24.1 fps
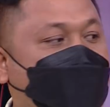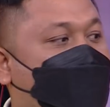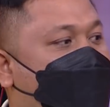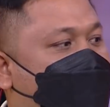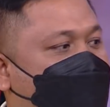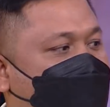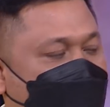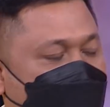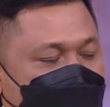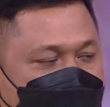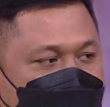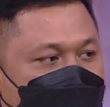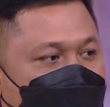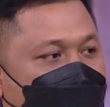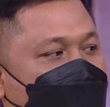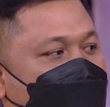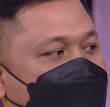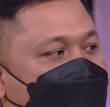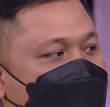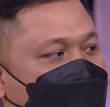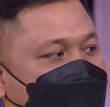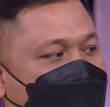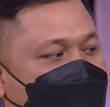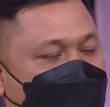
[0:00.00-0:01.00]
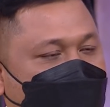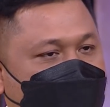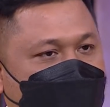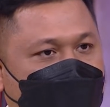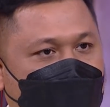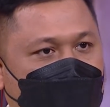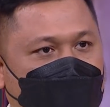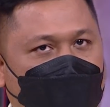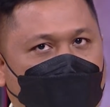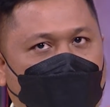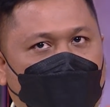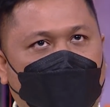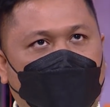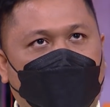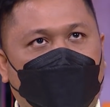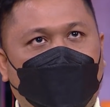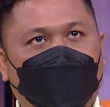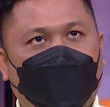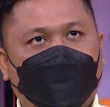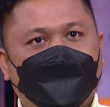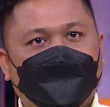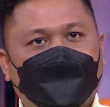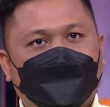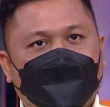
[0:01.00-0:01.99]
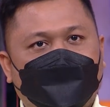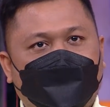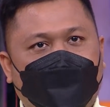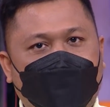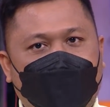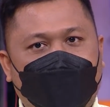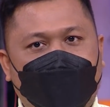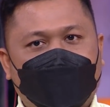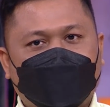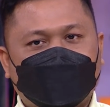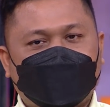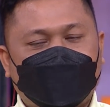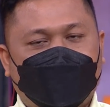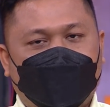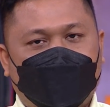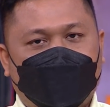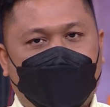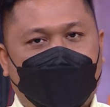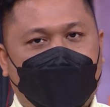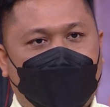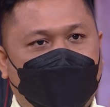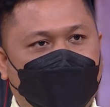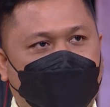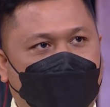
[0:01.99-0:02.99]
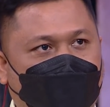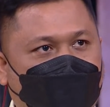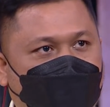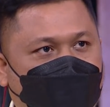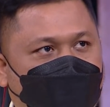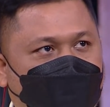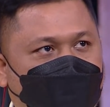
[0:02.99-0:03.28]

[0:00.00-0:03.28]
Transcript: ได้ดีมากเลยครับแล้วก็ปี54มาแบบ